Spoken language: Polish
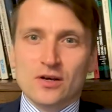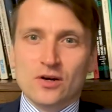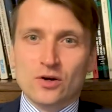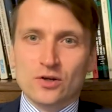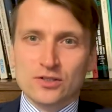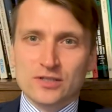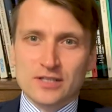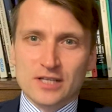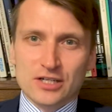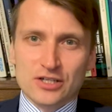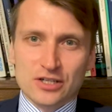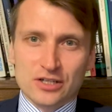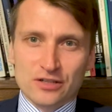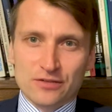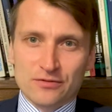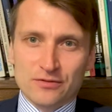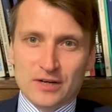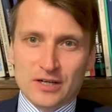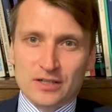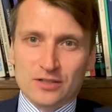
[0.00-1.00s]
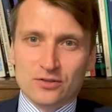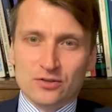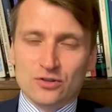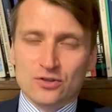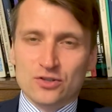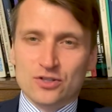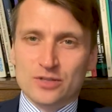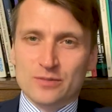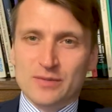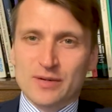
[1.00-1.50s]
oznacza de
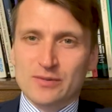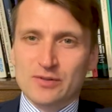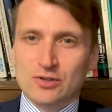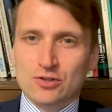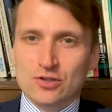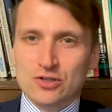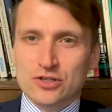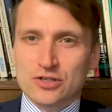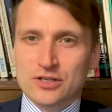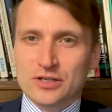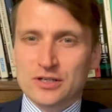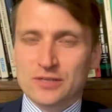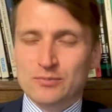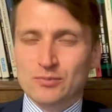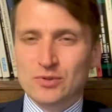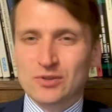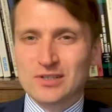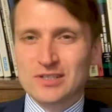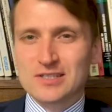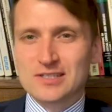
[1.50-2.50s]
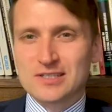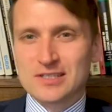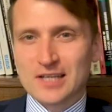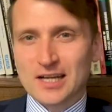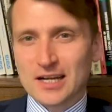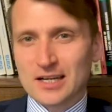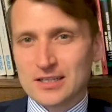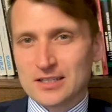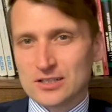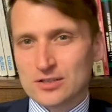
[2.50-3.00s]
facto, że mamy do czynienia
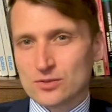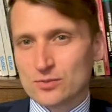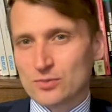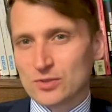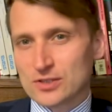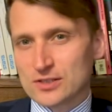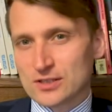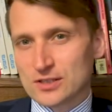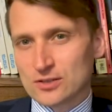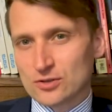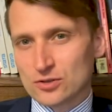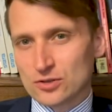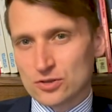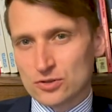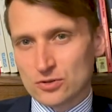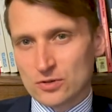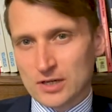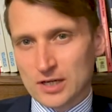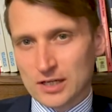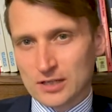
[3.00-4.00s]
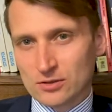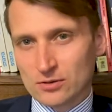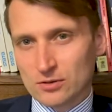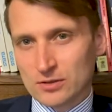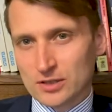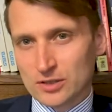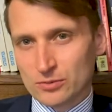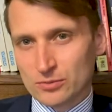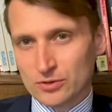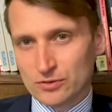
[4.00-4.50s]
potencjalnie z opłacalnością handlu
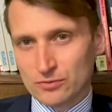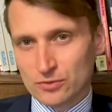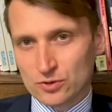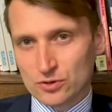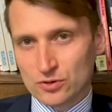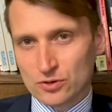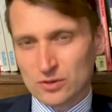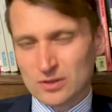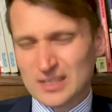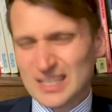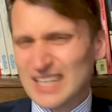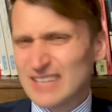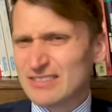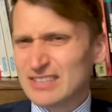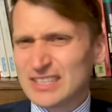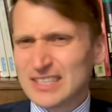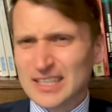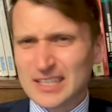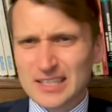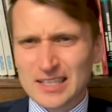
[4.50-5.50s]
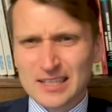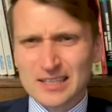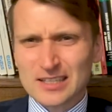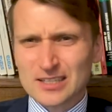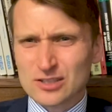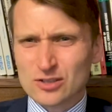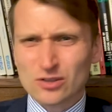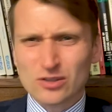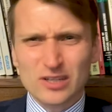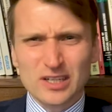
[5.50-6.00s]
dla obydwu stron, nawet jak jedna
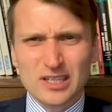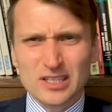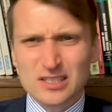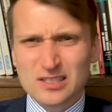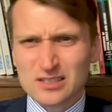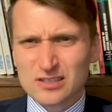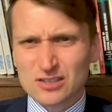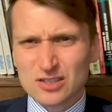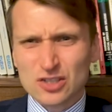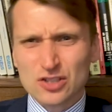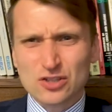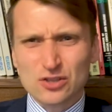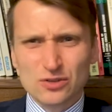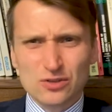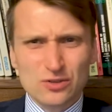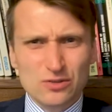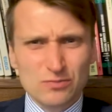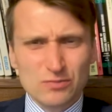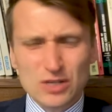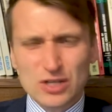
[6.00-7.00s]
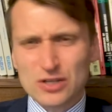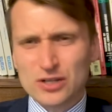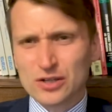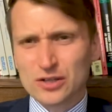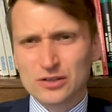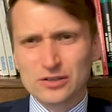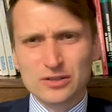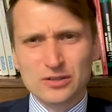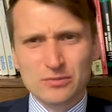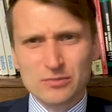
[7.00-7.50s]
strona jest tysiąc,
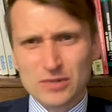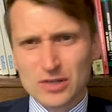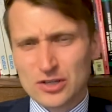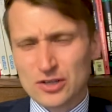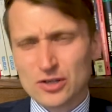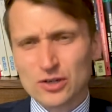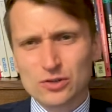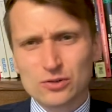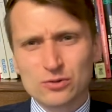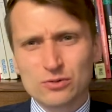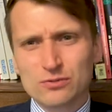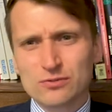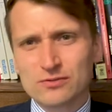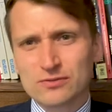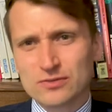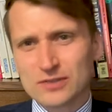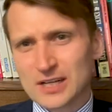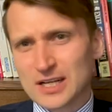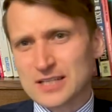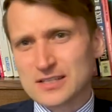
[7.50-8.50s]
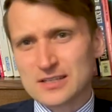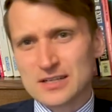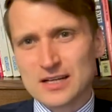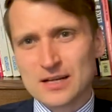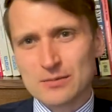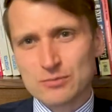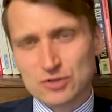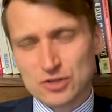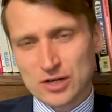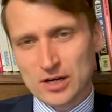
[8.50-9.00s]
miliony, milionów razy
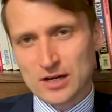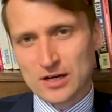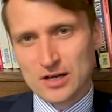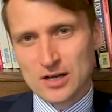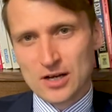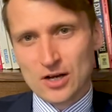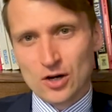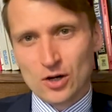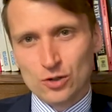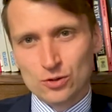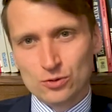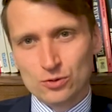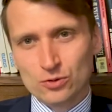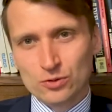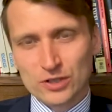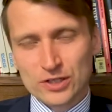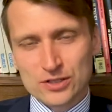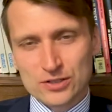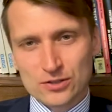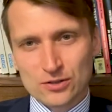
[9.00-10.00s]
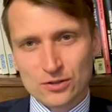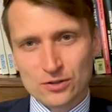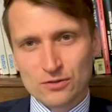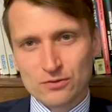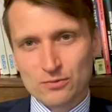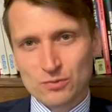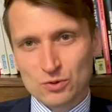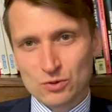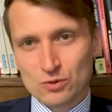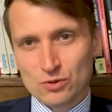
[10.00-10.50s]
lepsza od drugiej strony
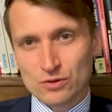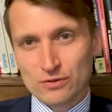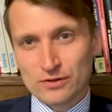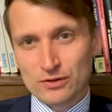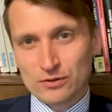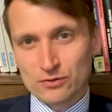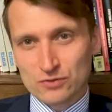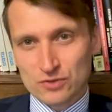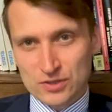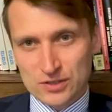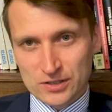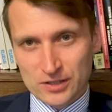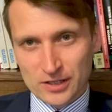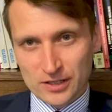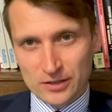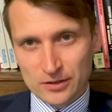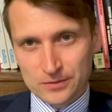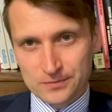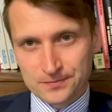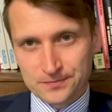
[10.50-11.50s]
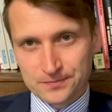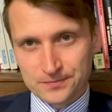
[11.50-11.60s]
w produkowaniu wszystkiego.